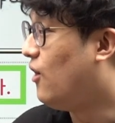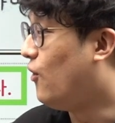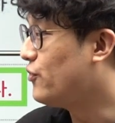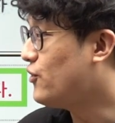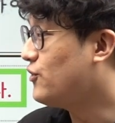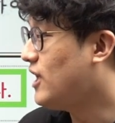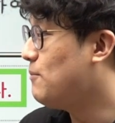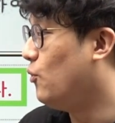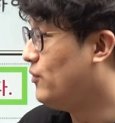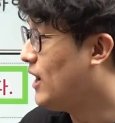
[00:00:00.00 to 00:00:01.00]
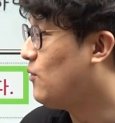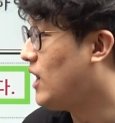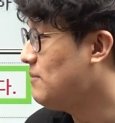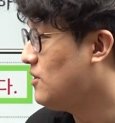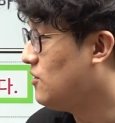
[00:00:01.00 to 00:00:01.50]
어떻게 본다고
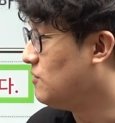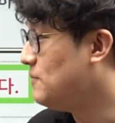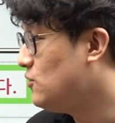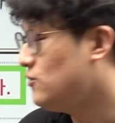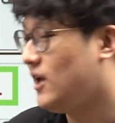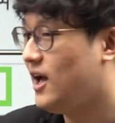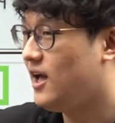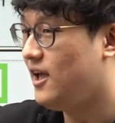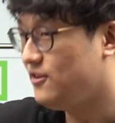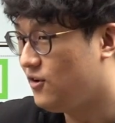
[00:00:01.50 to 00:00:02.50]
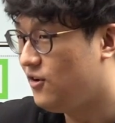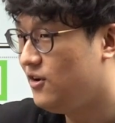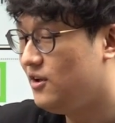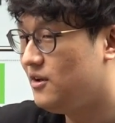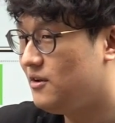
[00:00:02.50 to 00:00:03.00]
하면 비유사해서
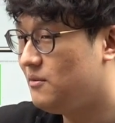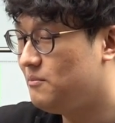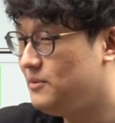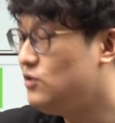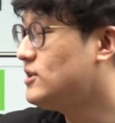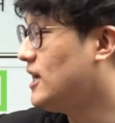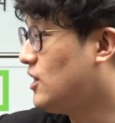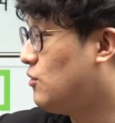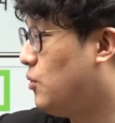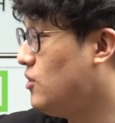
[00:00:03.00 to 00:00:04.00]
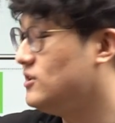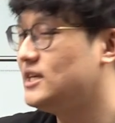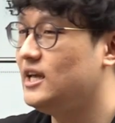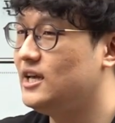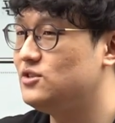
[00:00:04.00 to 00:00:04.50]
비유사하다고 볼
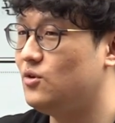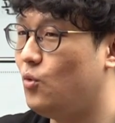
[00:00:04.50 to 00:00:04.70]
여지가 있겠죠.